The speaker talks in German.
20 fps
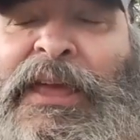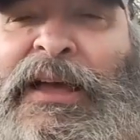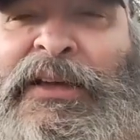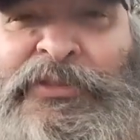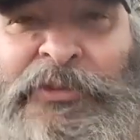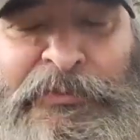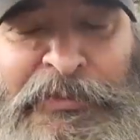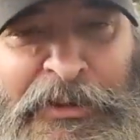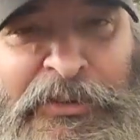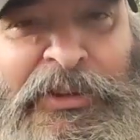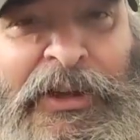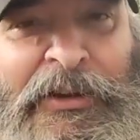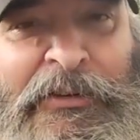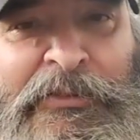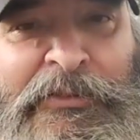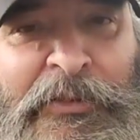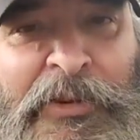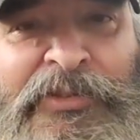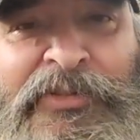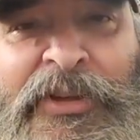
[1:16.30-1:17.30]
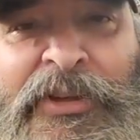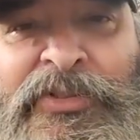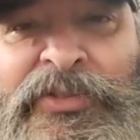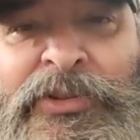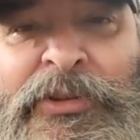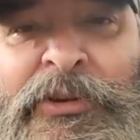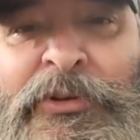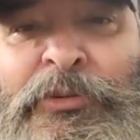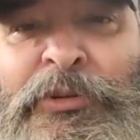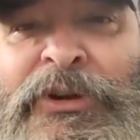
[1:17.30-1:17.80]
also wie gesagt,
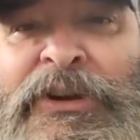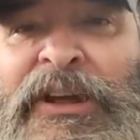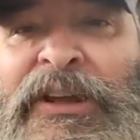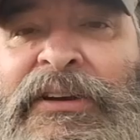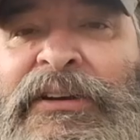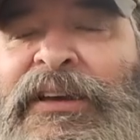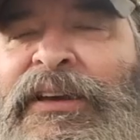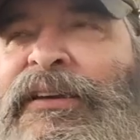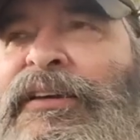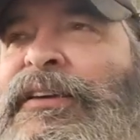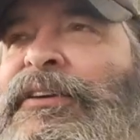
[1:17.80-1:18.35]
grundsätzlich eine gute Idee.